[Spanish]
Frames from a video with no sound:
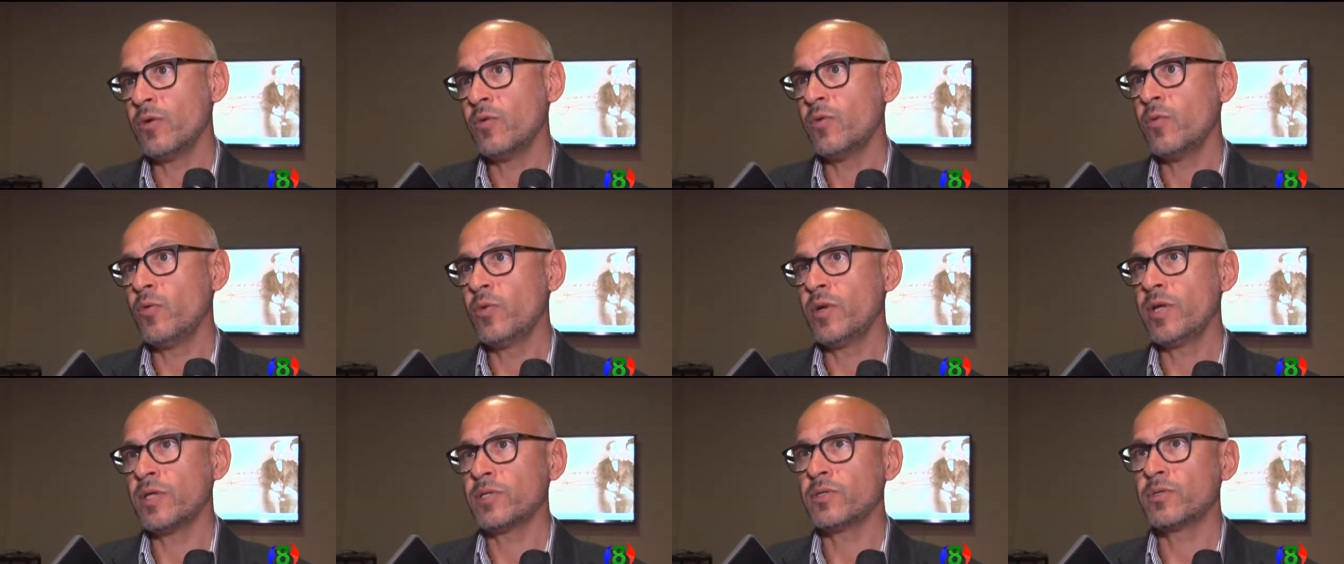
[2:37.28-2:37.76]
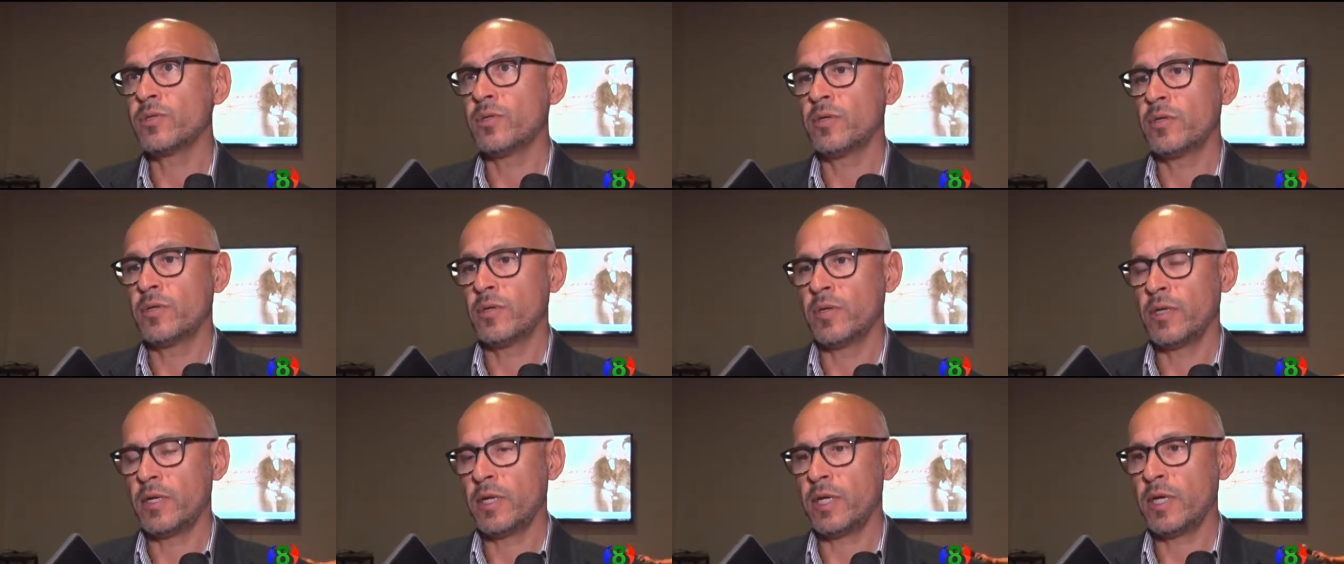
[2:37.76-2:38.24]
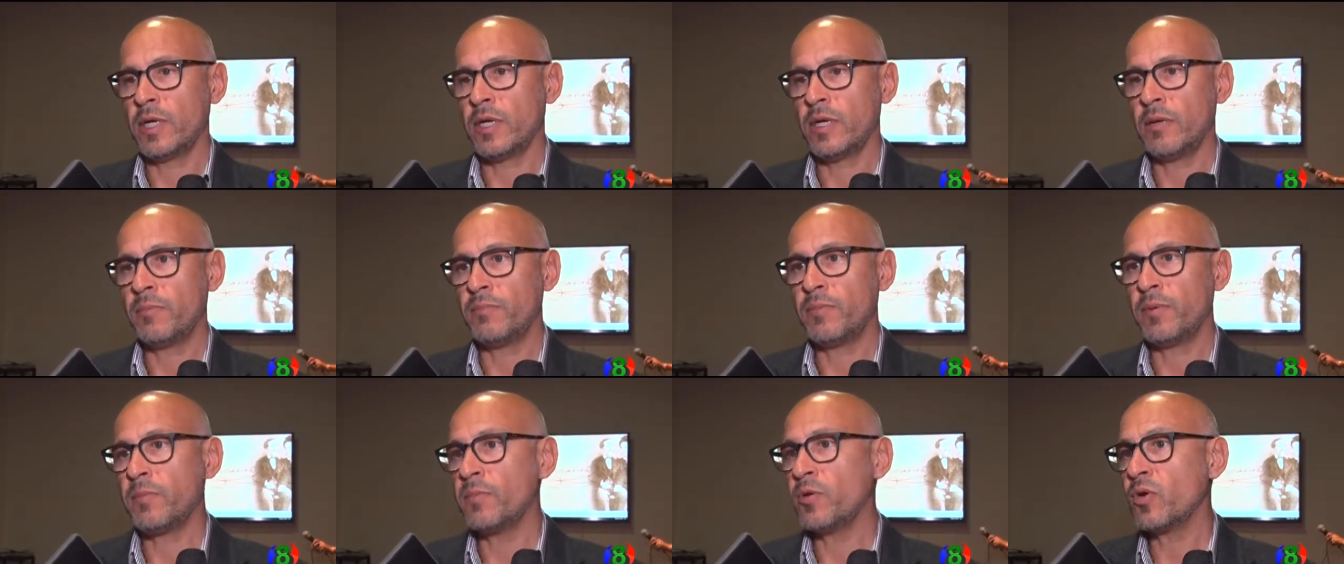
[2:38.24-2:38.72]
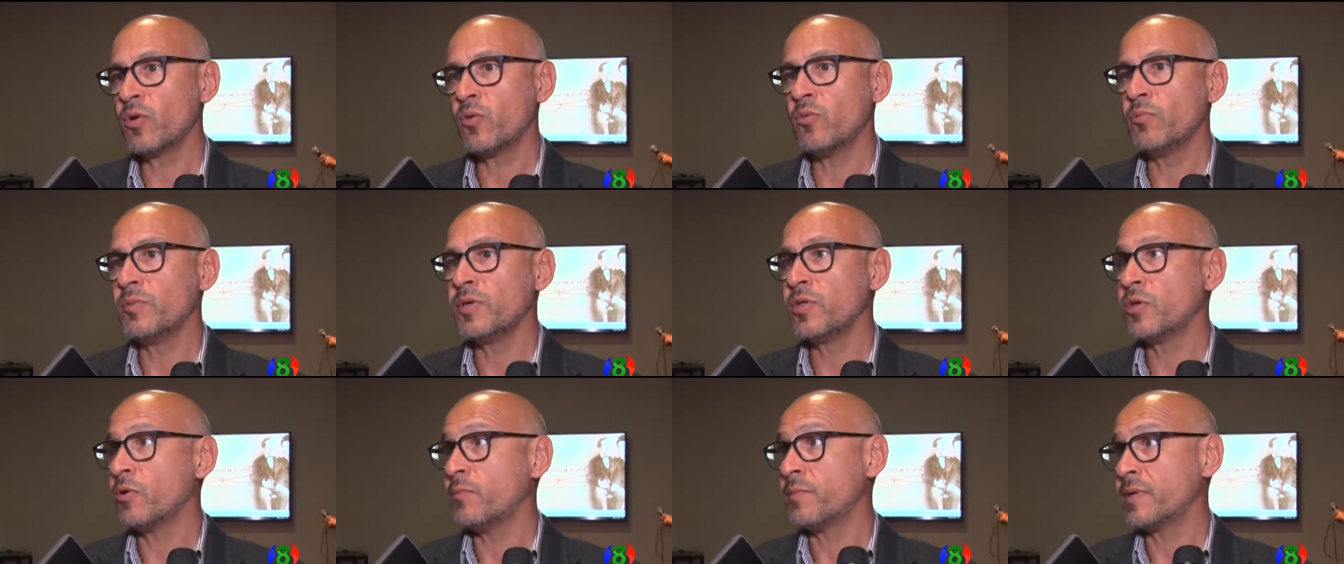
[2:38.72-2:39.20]
una son, eh, primero es un
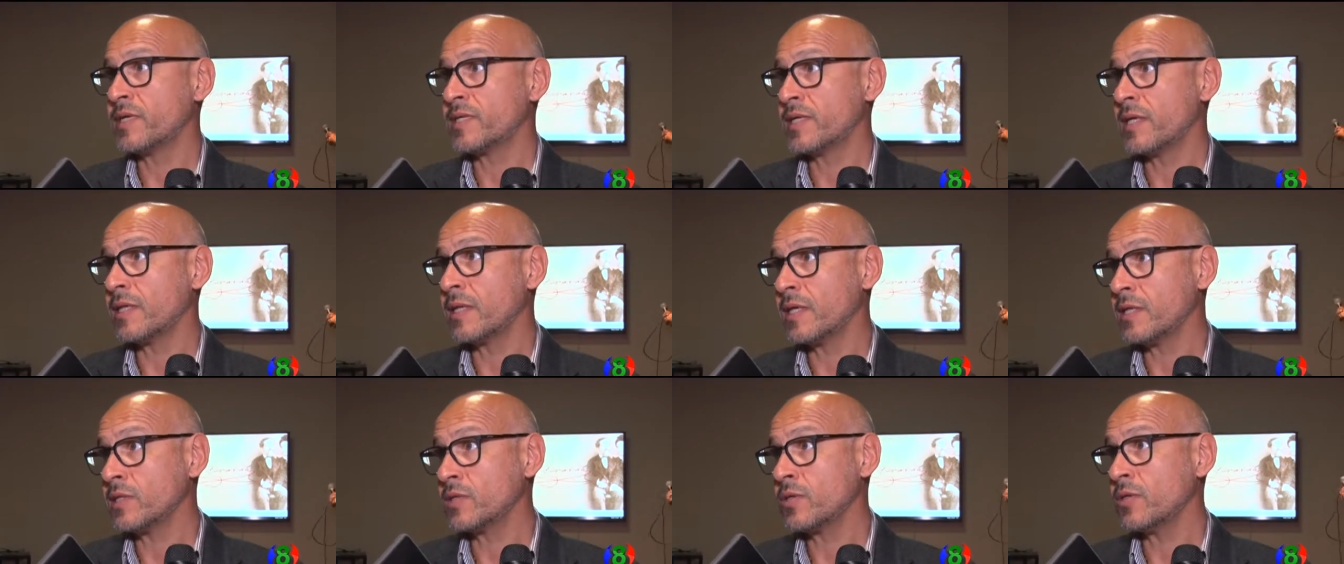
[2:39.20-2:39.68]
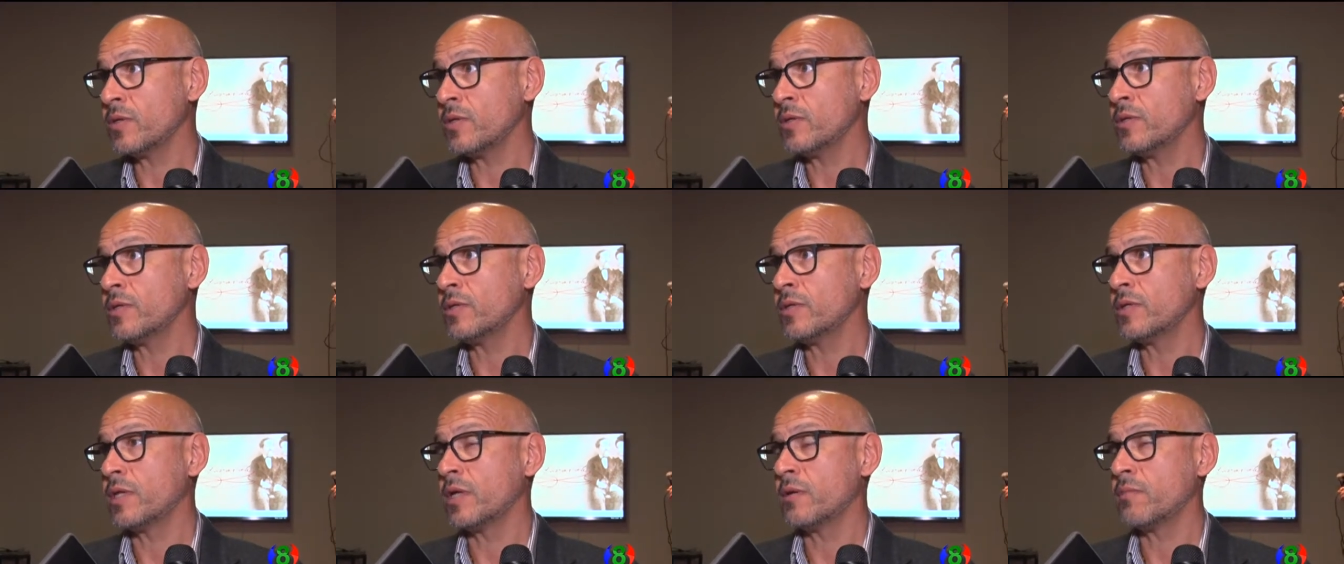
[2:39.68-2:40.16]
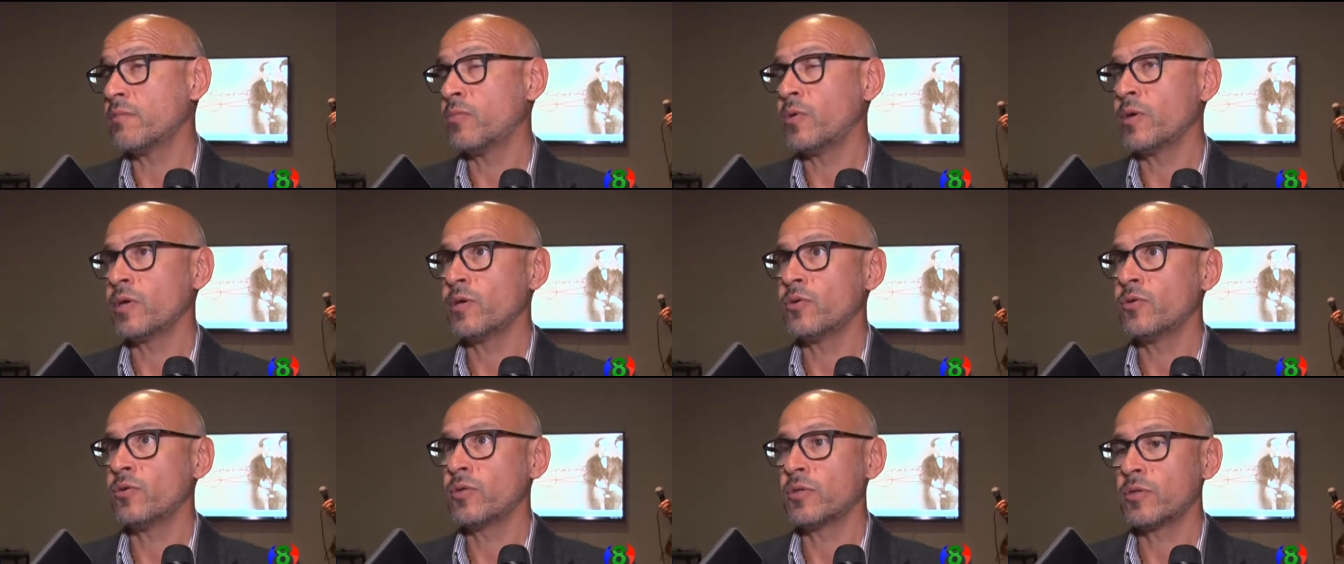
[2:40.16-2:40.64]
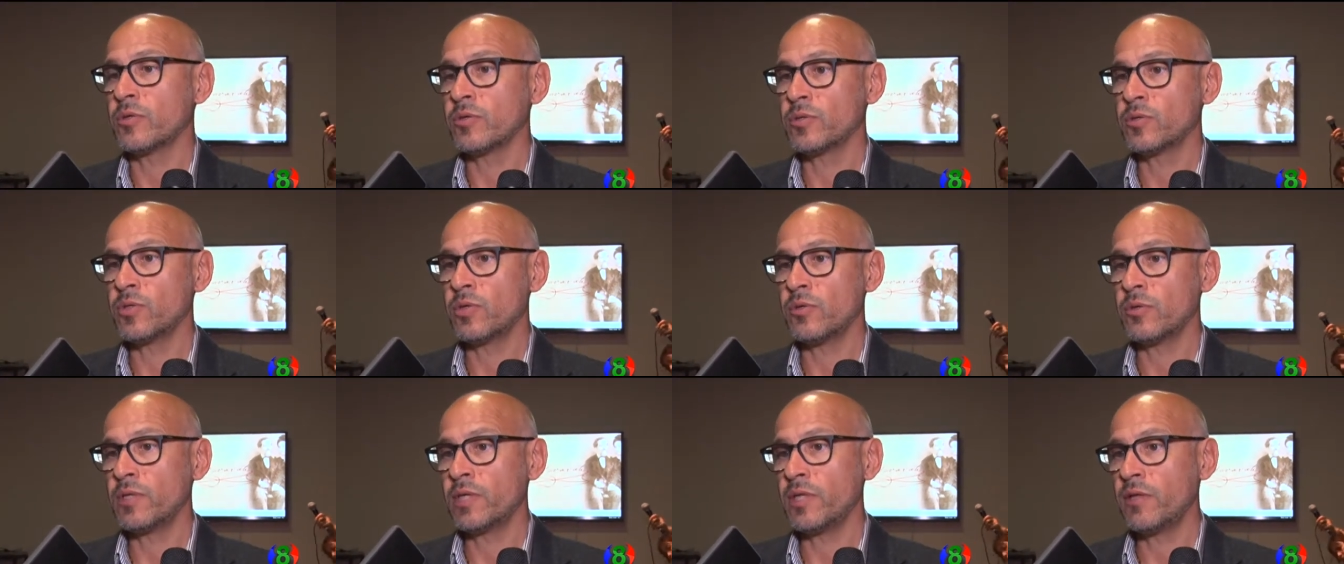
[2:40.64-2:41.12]
video presentación, después otros
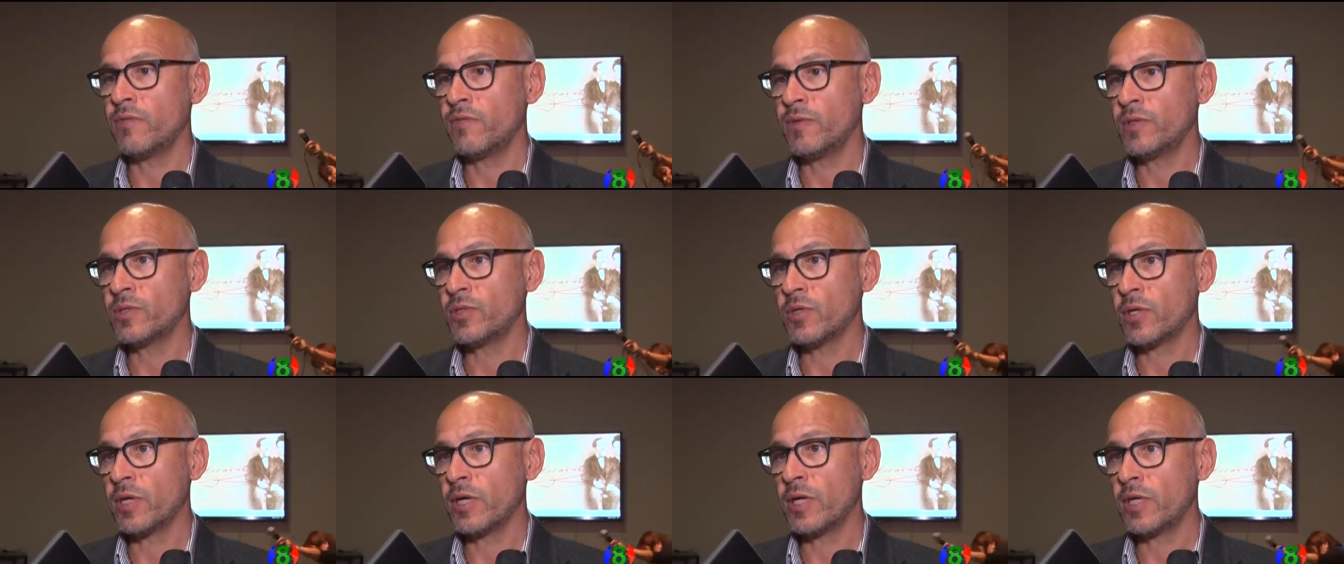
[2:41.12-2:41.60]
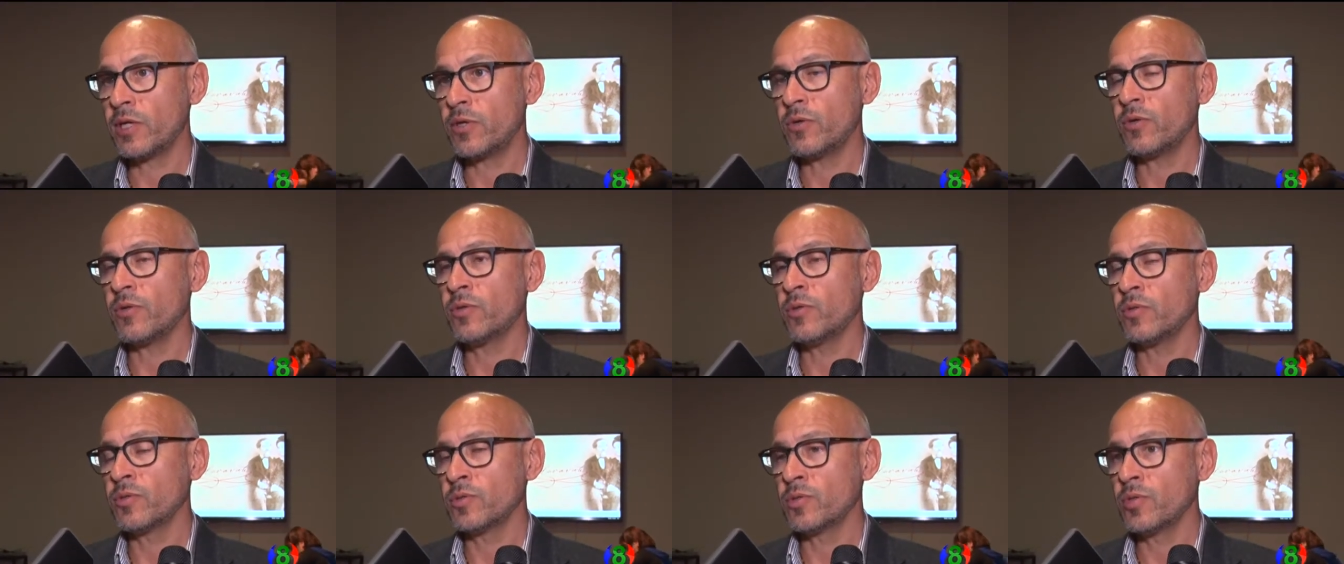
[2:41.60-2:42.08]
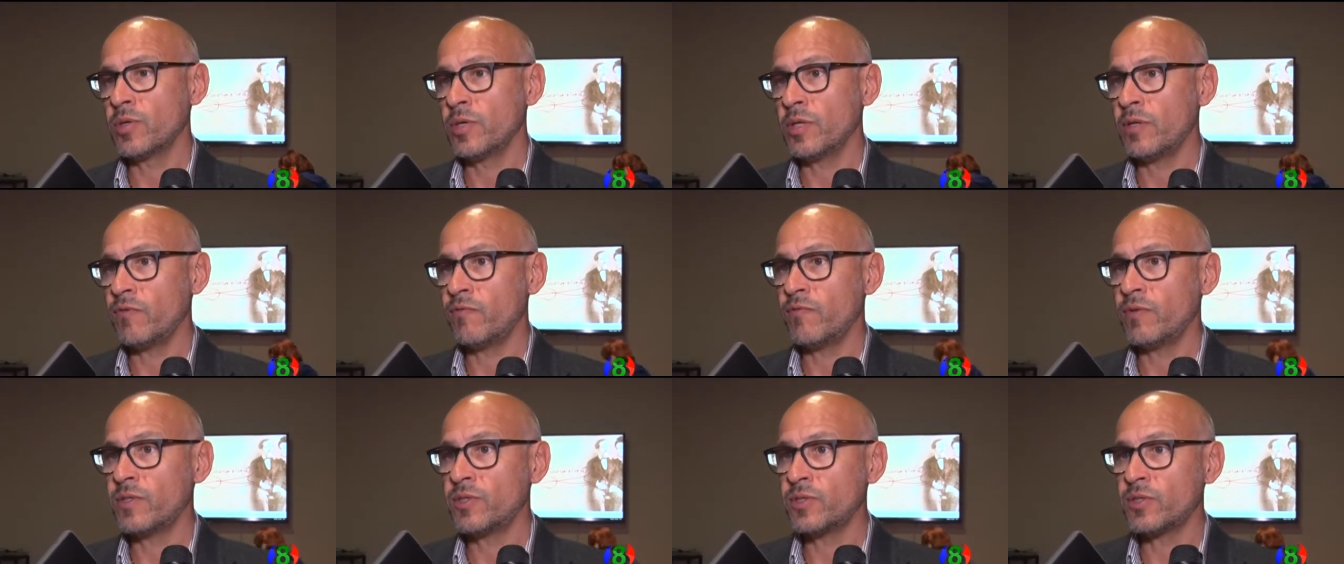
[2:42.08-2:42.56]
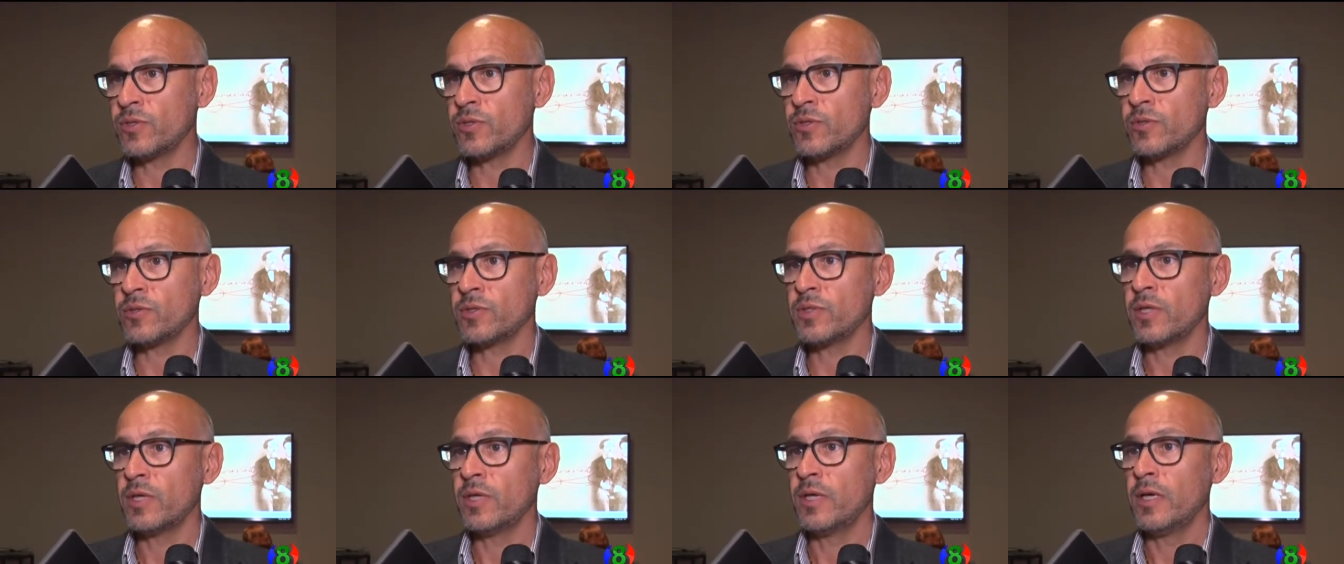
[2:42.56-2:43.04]
son edificios religiosos,
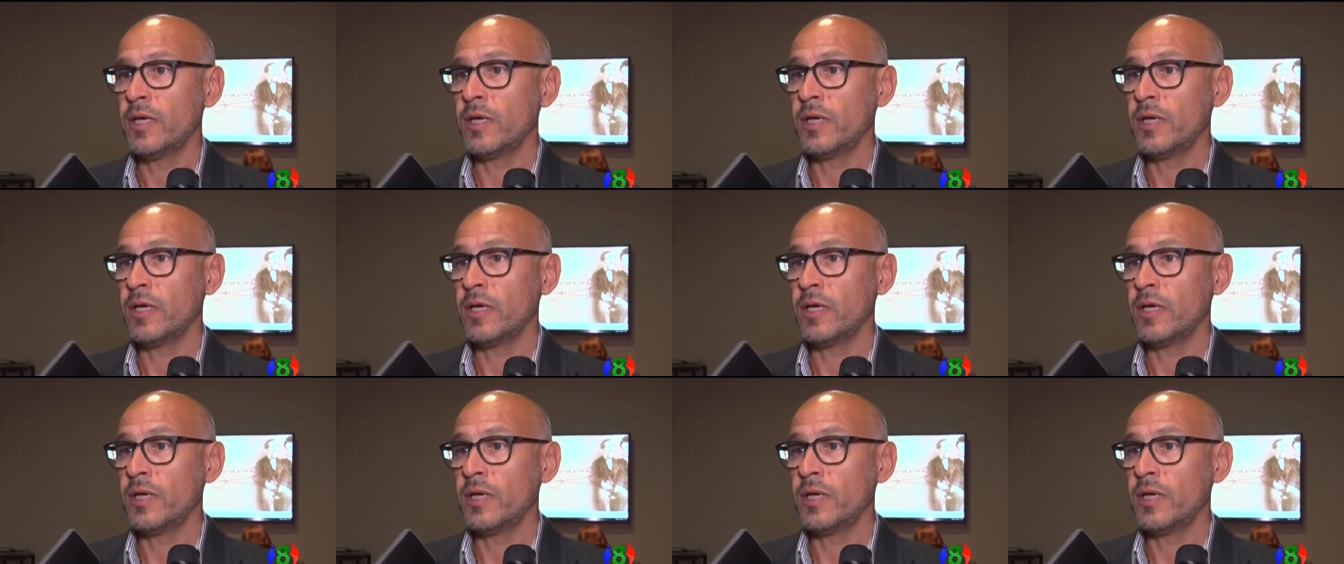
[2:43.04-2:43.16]
edificios